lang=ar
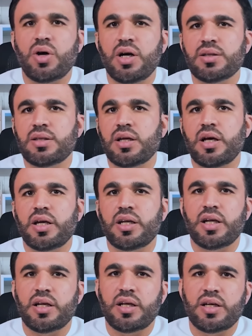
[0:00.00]
قنطر
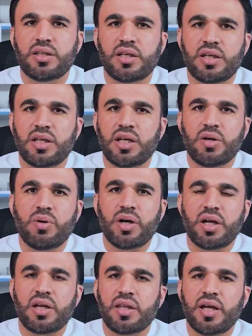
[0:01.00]
إلى اللادينية
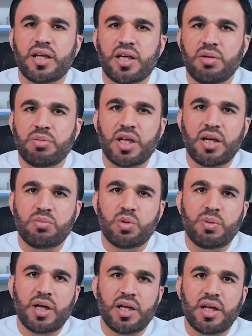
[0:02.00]
وغير ذلك من
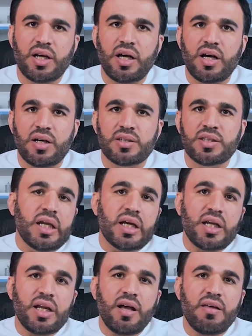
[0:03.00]
المبالغات
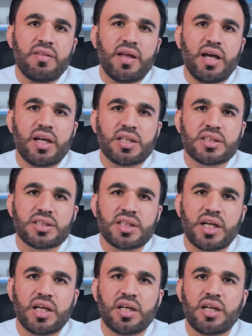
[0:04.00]
لكن هذا
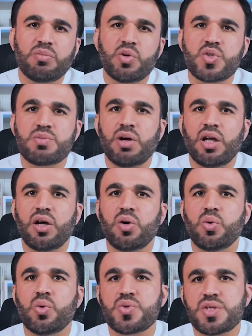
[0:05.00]
الإنسان لم يسمع
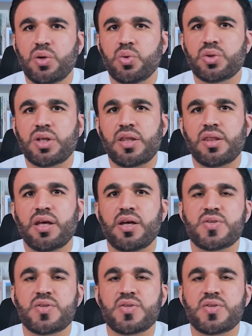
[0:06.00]
له صوت أثناء